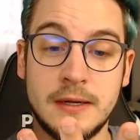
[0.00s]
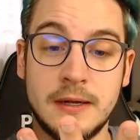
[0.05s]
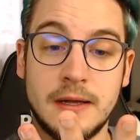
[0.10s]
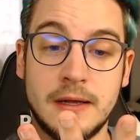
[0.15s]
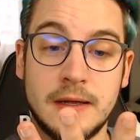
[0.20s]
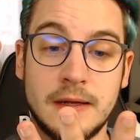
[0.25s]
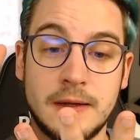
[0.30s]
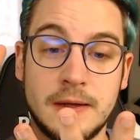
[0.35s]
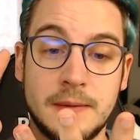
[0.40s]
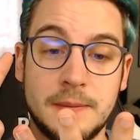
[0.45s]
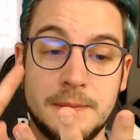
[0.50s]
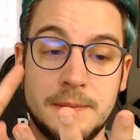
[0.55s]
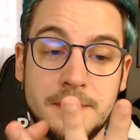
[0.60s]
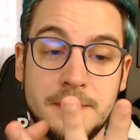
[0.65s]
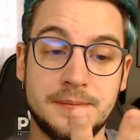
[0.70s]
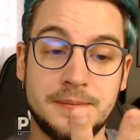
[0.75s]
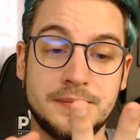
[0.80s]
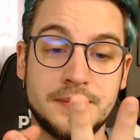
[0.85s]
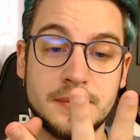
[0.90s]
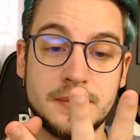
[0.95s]

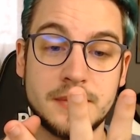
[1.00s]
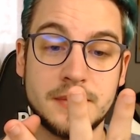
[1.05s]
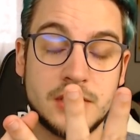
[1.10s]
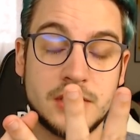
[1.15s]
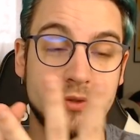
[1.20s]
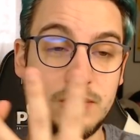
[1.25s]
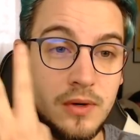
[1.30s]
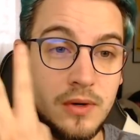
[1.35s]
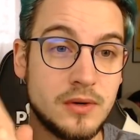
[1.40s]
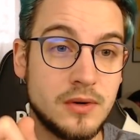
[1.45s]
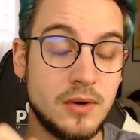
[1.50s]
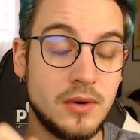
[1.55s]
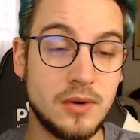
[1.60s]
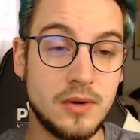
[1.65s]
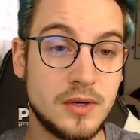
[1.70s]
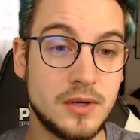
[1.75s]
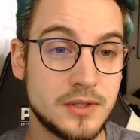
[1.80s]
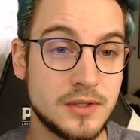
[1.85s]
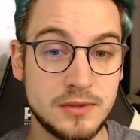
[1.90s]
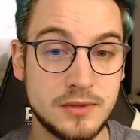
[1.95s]
Ähm,
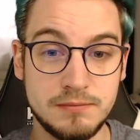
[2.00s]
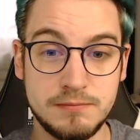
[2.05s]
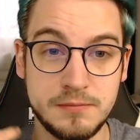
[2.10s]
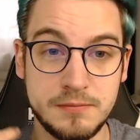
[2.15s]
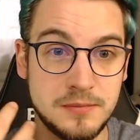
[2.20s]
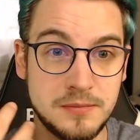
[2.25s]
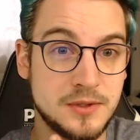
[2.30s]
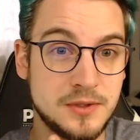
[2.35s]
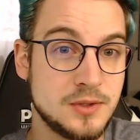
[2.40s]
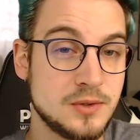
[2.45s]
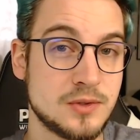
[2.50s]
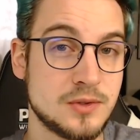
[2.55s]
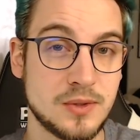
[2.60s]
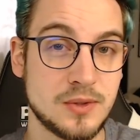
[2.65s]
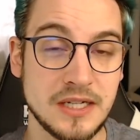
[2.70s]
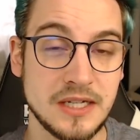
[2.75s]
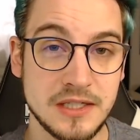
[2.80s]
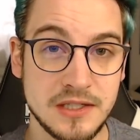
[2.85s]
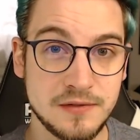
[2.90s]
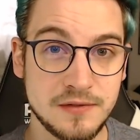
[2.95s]
Stronghold, so, so
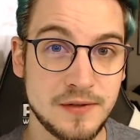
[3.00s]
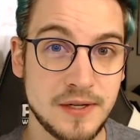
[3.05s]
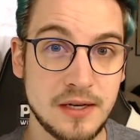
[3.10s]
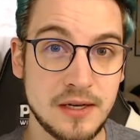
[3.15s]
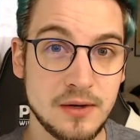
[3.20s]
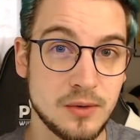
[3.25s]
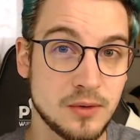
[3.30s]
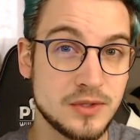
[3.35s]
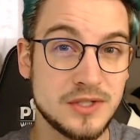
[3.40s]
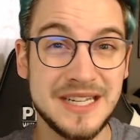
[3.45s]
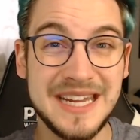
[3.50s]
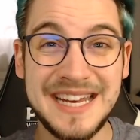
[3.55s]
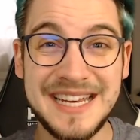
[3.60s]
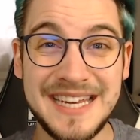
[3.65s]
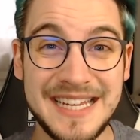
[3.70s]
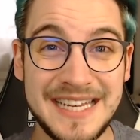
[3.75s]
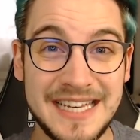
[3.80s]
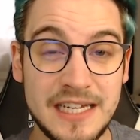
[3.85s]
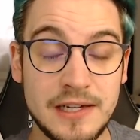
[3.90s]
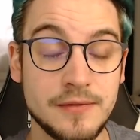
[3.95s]
ganz viele. Und
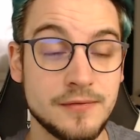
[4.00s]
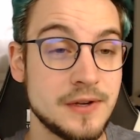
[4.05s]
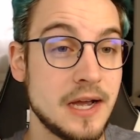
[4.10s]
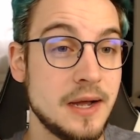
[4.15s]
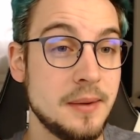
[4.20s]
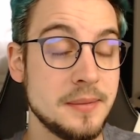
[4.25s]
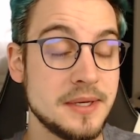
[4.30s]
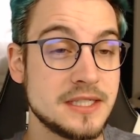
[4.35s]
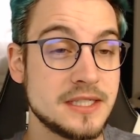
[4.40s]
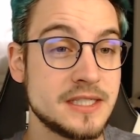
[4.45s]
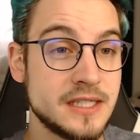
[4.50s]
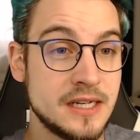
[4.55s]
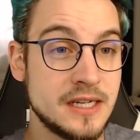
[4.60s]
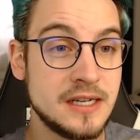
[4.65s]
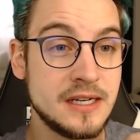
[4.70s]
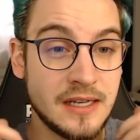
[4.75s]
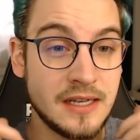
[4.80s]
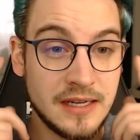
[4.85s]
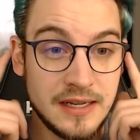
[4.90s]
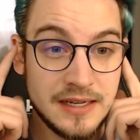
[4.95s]
TTT, wir haben jetzt
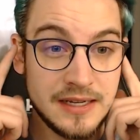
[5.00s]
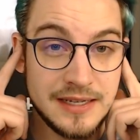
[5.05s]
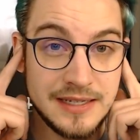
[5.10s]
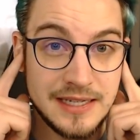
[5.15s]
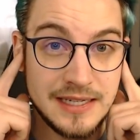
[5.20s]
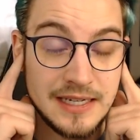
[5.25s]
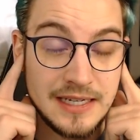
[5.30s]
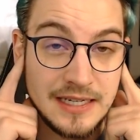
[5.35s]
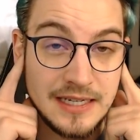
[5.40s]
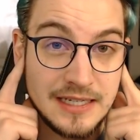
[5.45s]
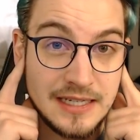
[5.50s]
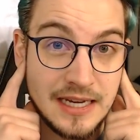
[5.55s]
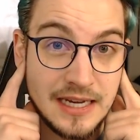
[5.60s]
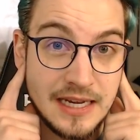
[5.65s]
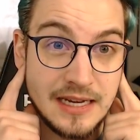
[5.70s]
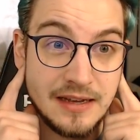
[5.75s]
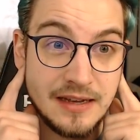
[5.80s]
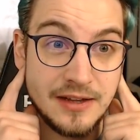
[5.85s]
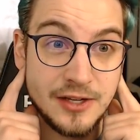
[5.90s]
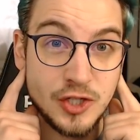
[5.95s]

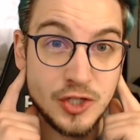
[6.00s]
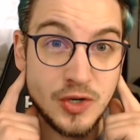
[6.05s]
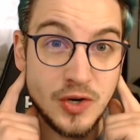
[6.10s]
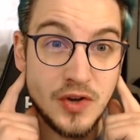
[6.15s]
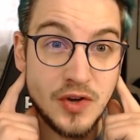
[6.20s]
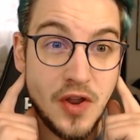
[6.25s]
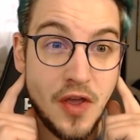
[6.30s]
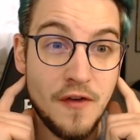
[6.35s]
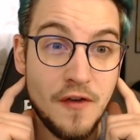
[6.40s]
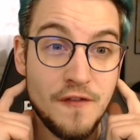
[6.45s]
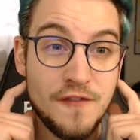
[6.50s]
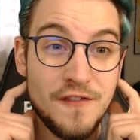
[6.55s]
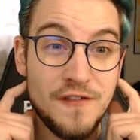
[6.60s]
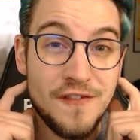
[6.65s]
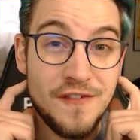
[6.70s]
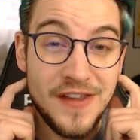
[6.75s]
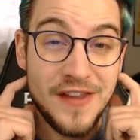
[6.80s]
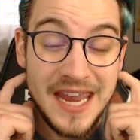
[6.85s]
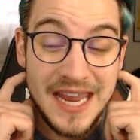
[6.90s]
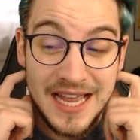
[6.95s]
TTT schon
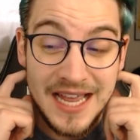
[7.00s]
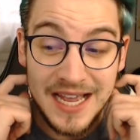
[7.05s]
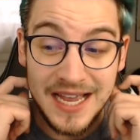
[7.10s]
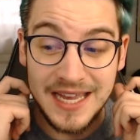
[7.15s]
vier